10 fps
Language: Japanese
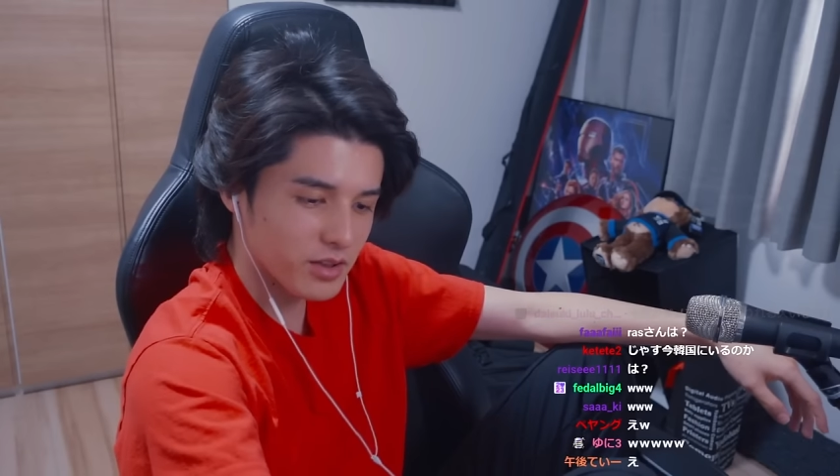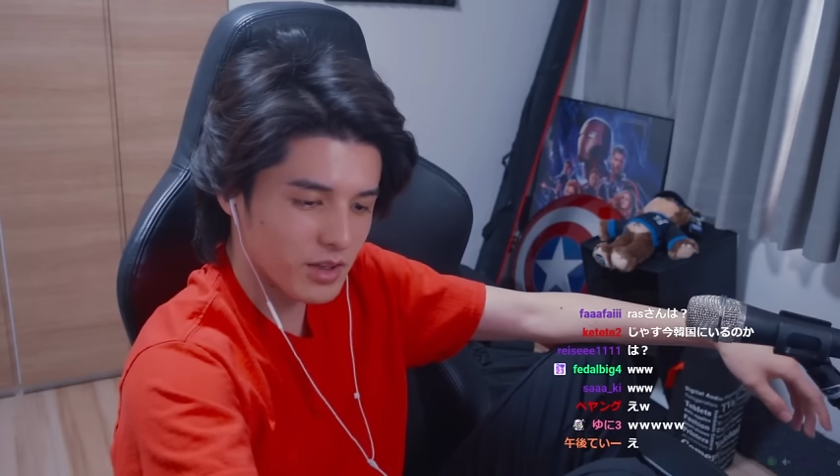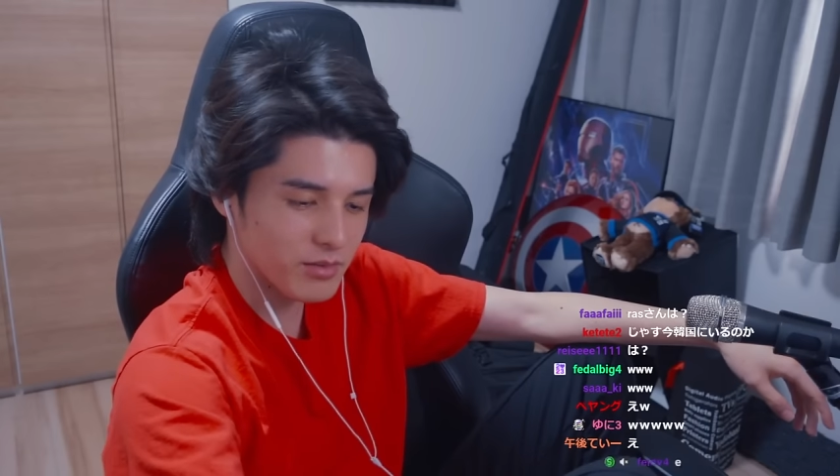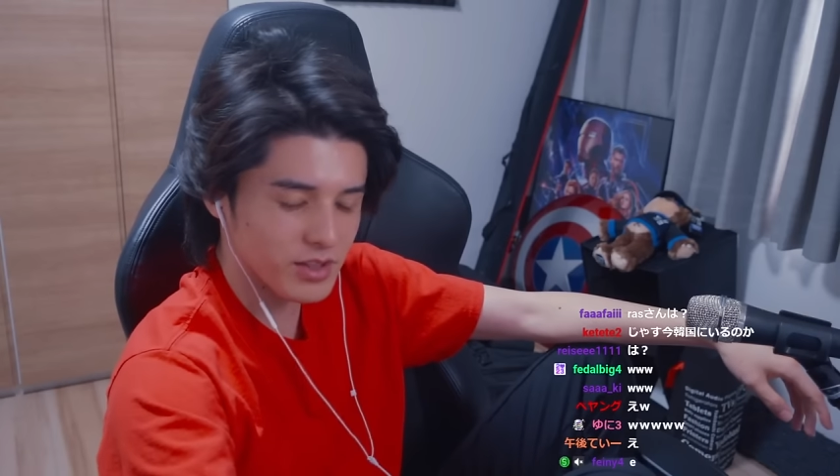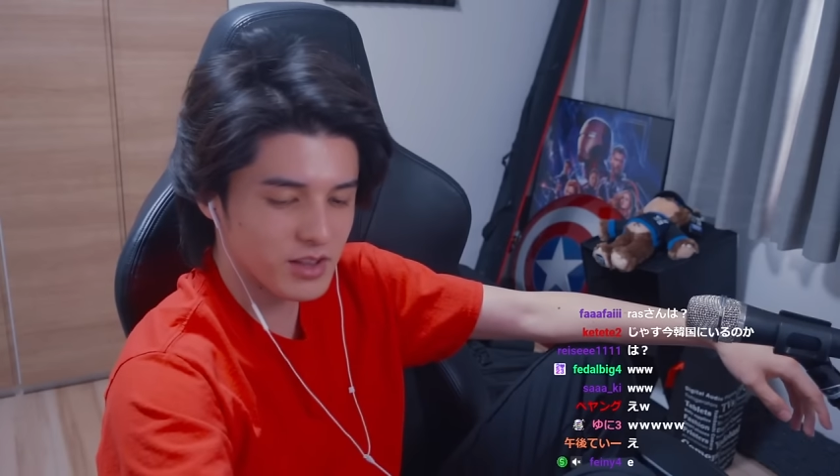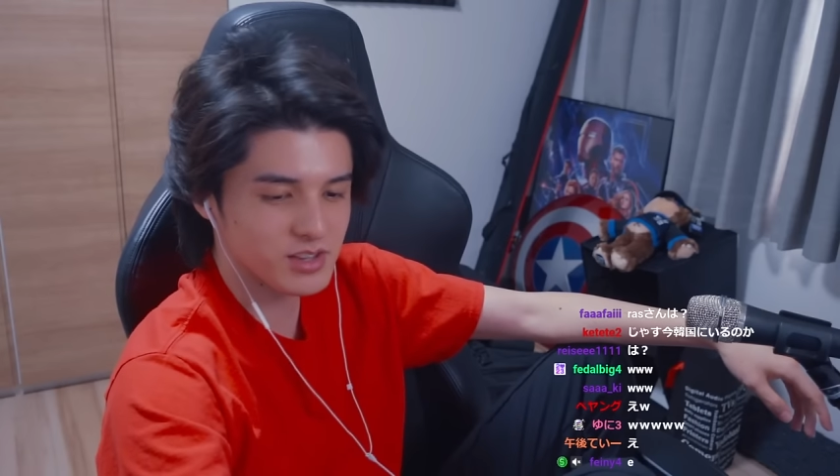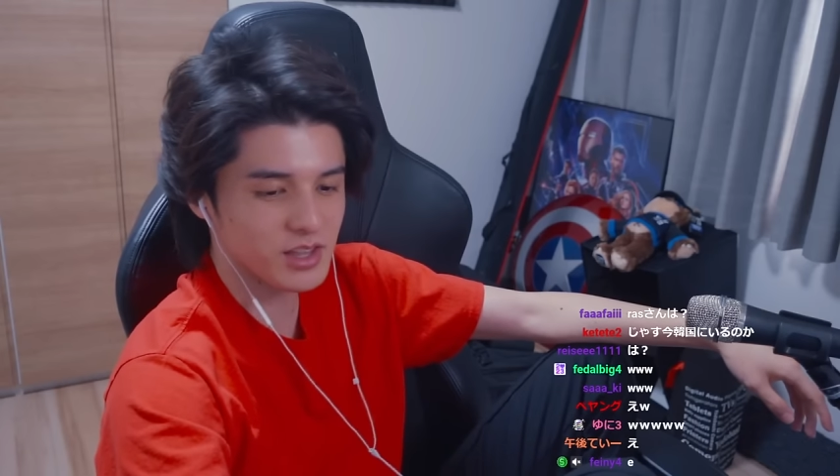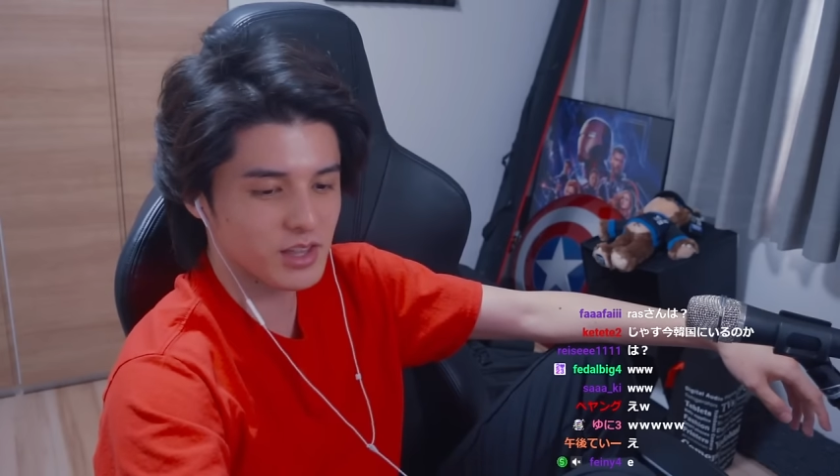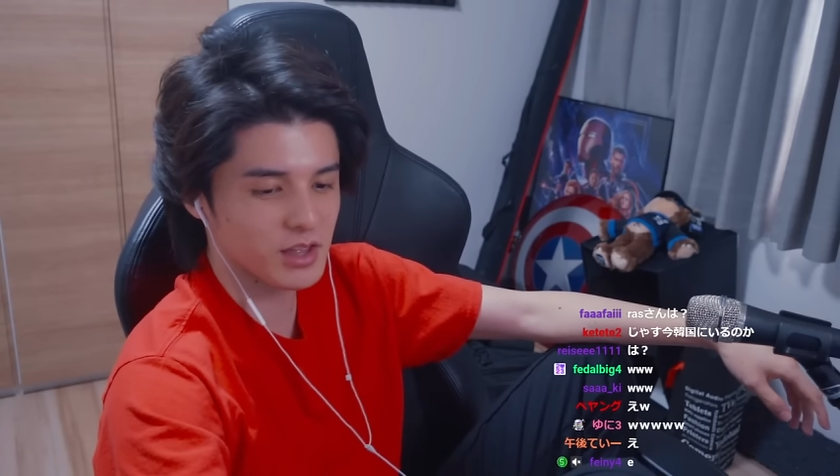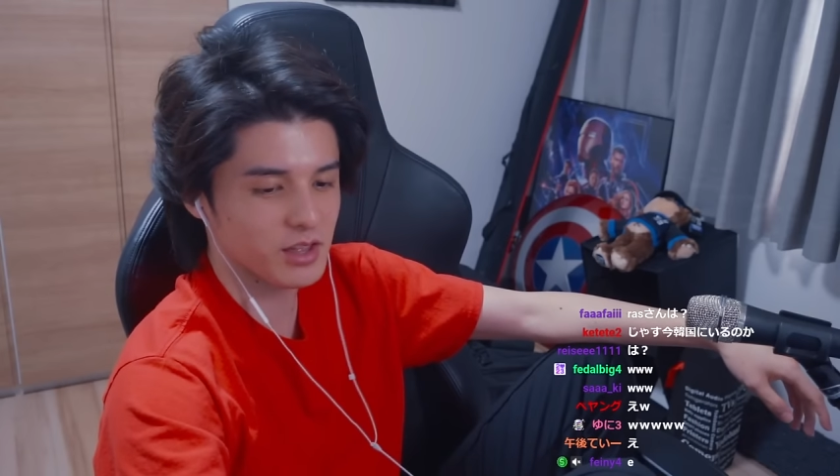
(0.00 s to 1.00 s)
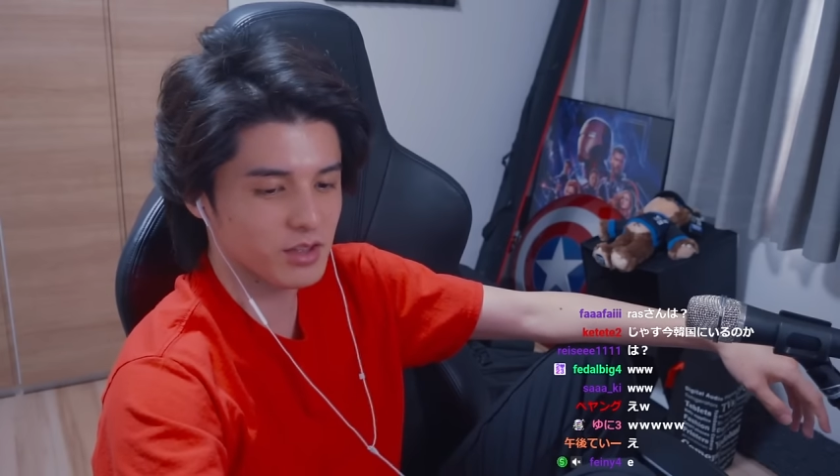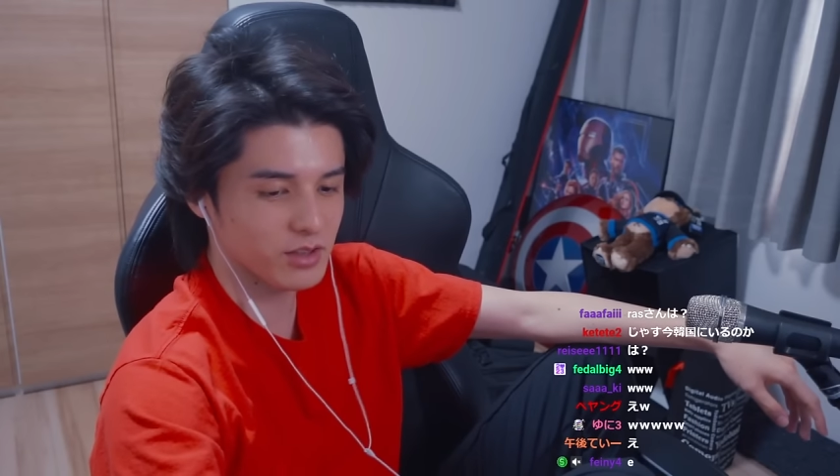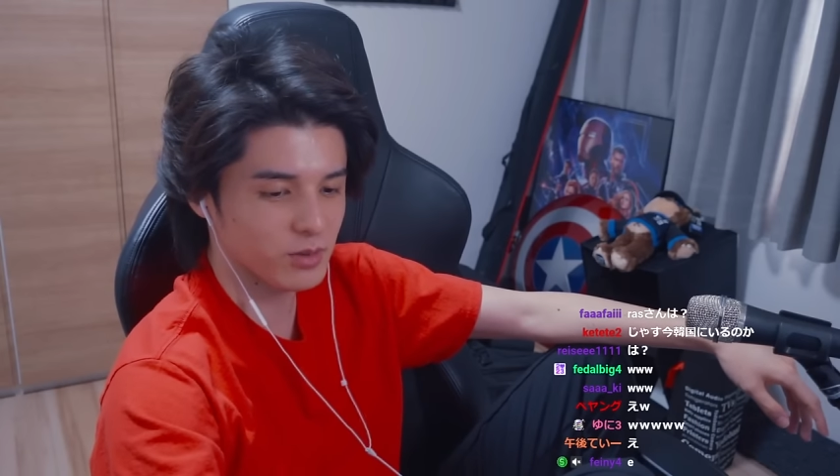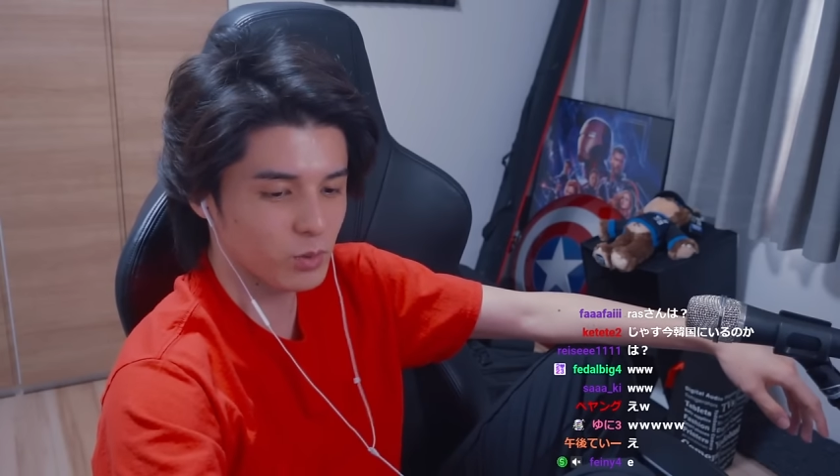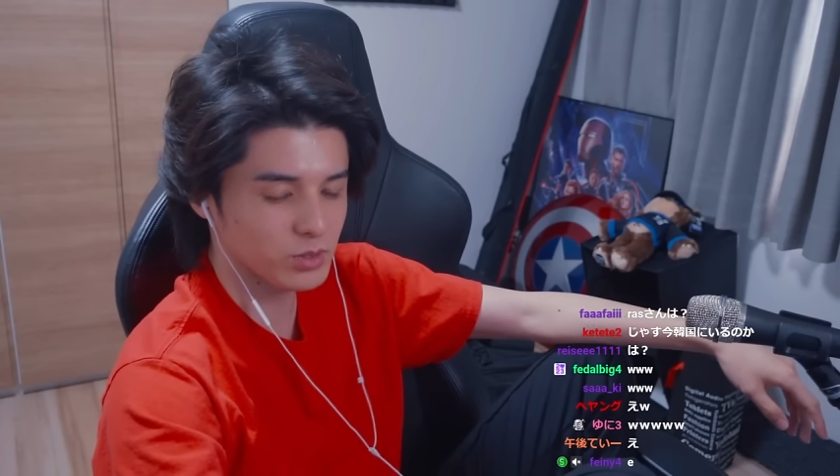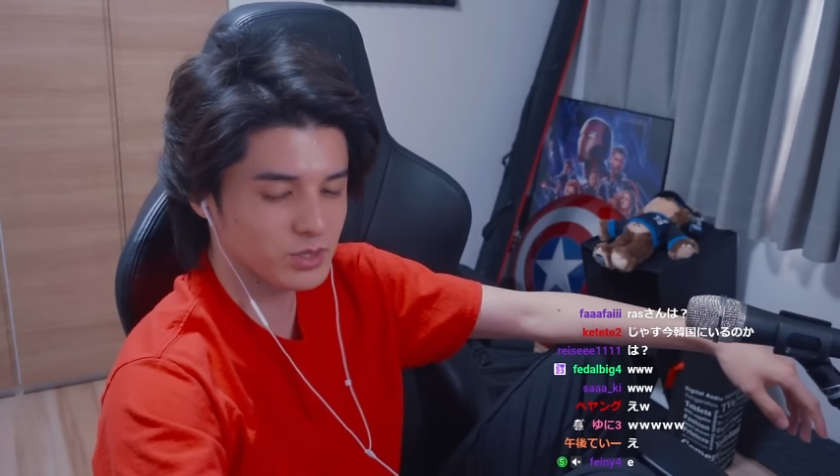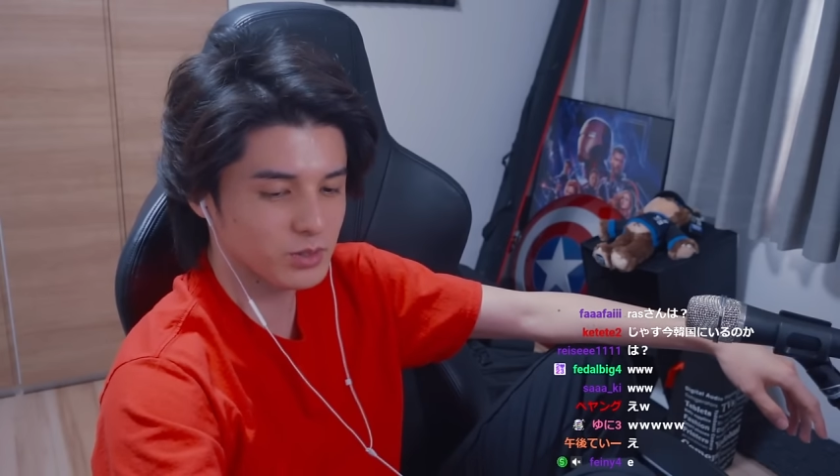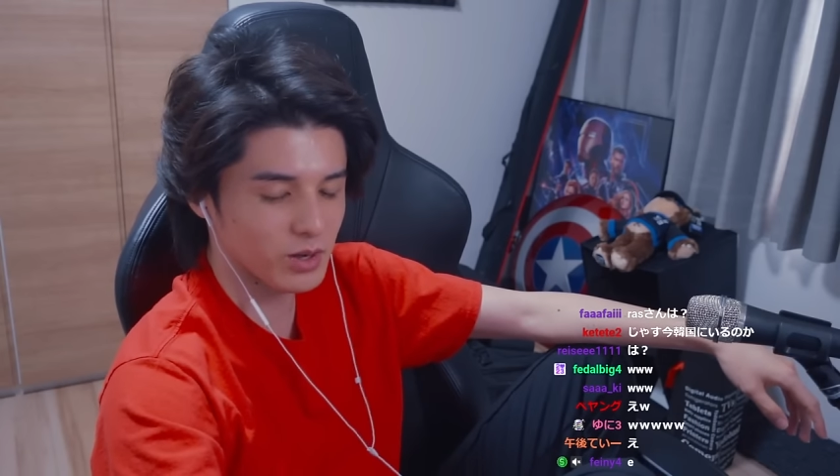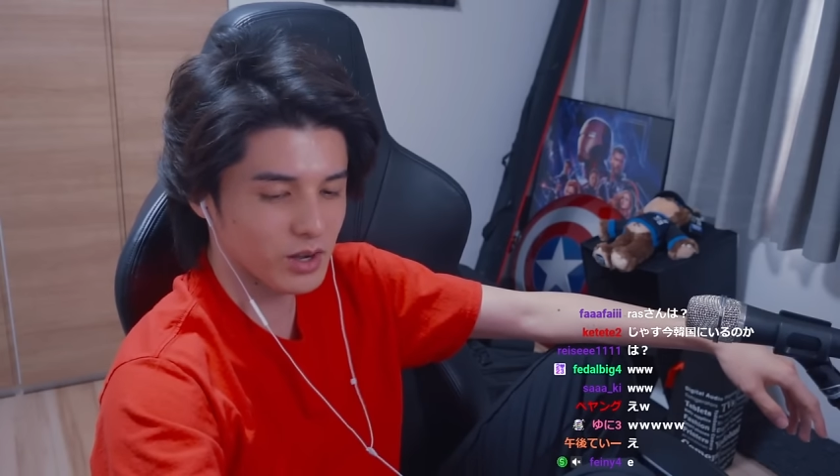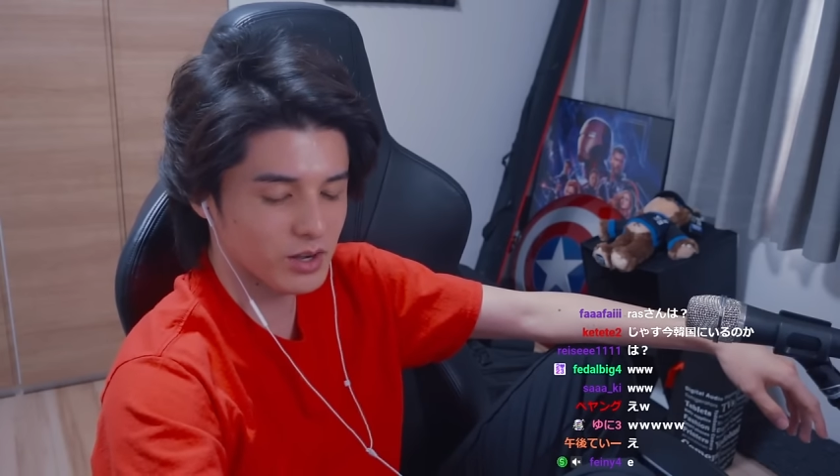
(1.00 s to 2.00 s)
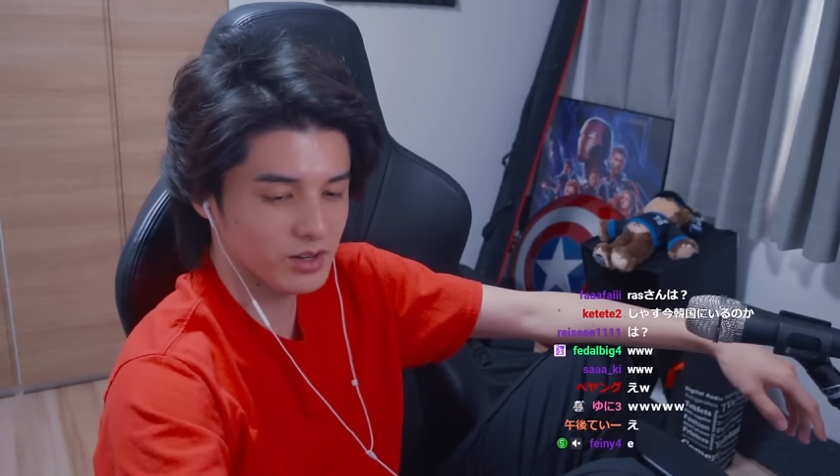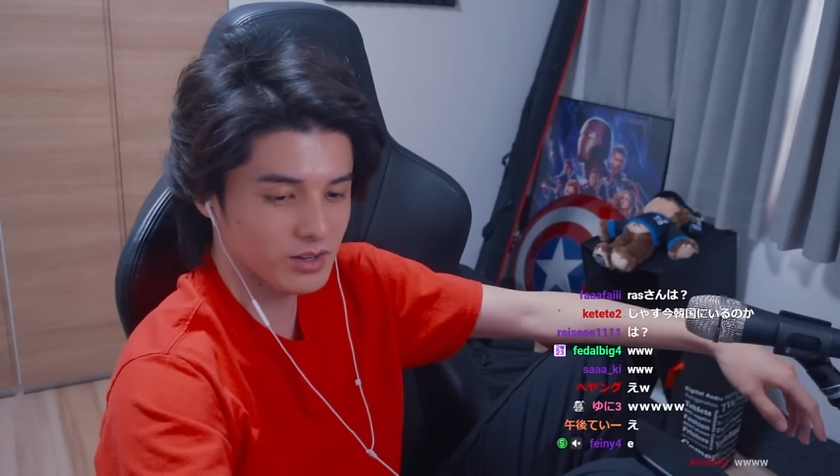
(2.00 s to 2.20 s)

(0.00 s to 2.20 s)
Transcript: 現、現地でね、交渉するわ。